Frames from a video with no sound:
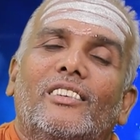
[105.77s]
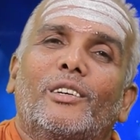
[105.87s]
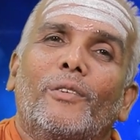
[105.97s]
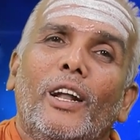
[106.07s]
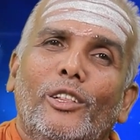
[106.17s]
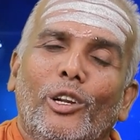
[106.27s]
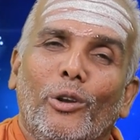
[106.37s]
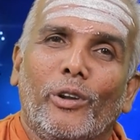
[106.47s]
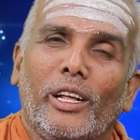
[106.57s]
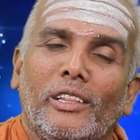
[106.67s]

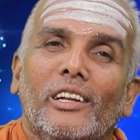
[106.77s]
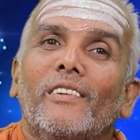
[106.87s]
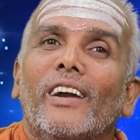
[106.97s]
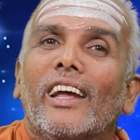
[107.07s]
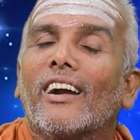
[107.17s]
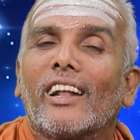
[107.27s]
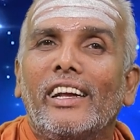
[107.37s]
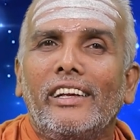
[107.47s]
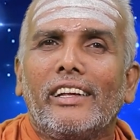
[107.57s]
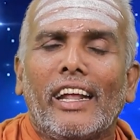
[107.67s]
சிவராத்திரியினுடைய
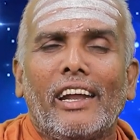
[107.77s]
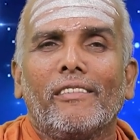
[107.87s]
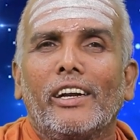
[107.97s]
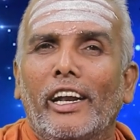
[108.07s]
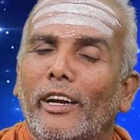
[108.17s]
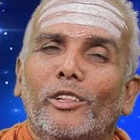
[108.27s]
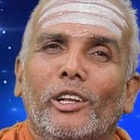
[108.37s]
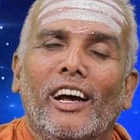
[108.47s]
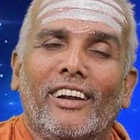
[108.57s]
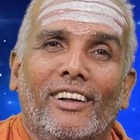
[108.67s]
திருவிளையாடலை இறைவன்
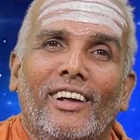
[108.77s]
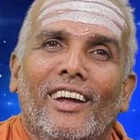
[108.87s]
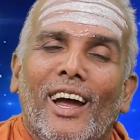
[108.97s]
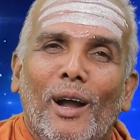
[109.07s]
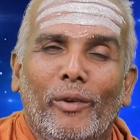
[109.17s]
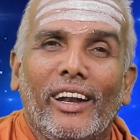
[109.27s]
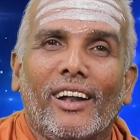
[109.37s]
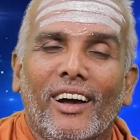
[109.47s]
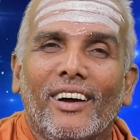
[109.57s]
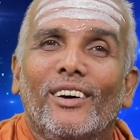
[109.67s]
நிகழ்த்தினான்
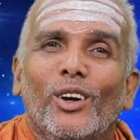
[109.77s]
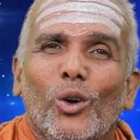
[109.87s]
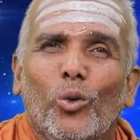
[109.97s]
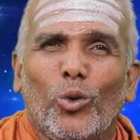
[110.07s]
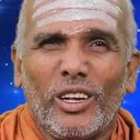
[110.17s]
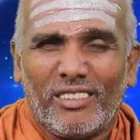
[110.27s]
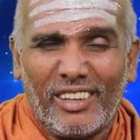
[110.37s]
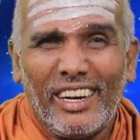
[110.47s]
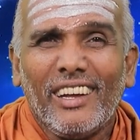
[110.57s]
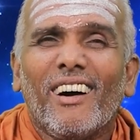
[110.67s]
அப்படின்னா உங்களுக்கு
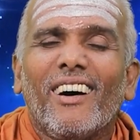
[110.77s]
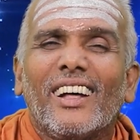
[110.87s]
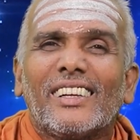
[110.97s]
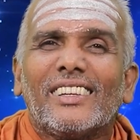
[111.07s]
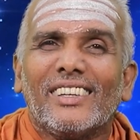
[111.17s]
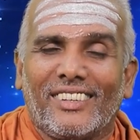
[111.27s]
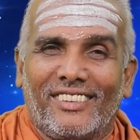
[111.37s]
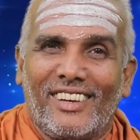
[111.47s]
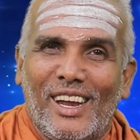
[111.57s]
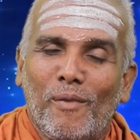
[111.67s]
தெரியாதது
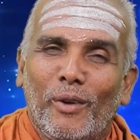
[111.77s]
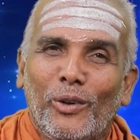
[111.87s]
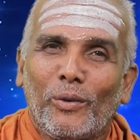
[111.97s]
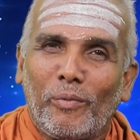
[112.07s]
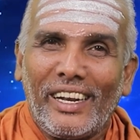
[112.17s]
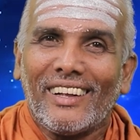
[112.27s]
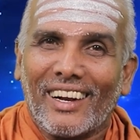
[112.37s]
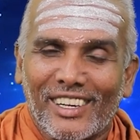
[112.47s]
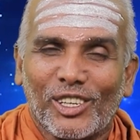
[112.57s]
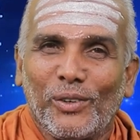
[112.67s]
அப்படின்னு ஒரு பெரிய
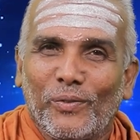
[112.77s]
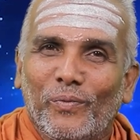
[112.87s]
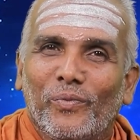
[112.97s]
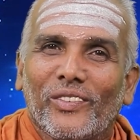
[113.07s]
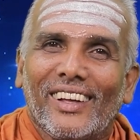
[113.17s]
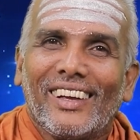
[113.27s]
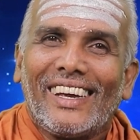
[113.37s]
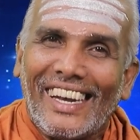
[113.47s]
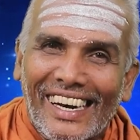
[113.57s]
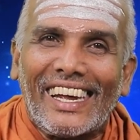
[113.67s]
ரகசியம்
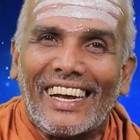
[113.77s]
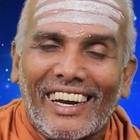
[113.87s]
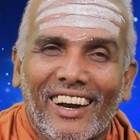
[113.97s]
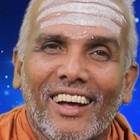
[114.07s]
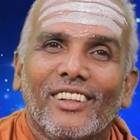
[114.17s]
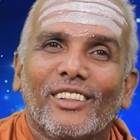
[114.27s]
என்னன்னு கேட்குறீங்களா